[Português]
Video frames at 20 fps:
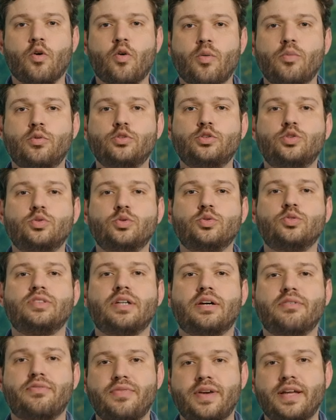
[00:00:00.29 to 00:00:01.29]
Como os juros
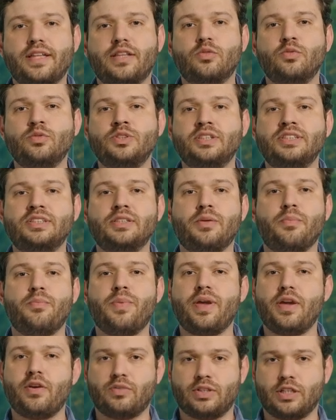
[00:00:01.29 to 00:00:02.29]
afetam o
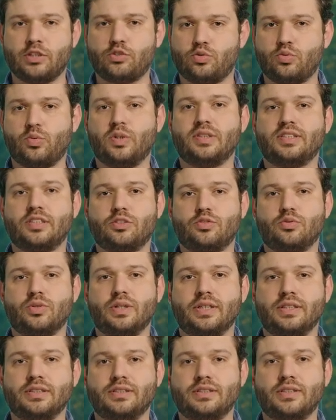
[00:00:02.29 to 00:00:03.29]
desempenho das suas
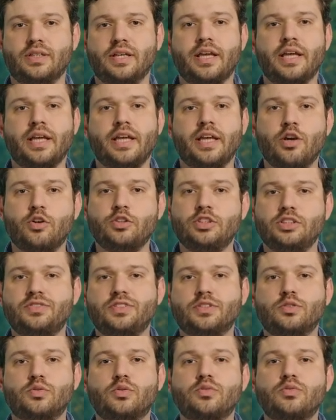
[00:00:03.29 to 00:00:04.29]
ações? Eu
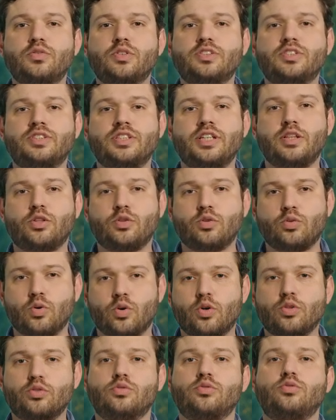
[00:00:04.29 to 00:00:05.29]
divido com você
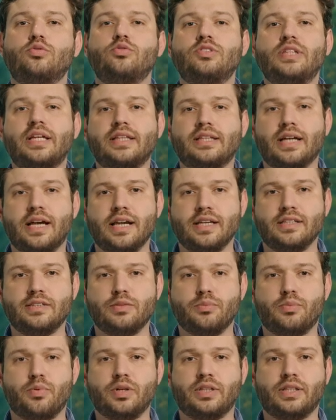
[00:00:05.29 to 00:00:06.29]
todos os detalhes
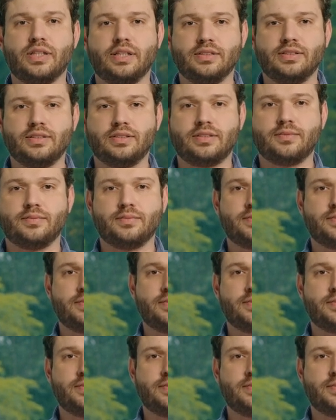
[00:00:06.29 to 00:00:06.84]
importantes.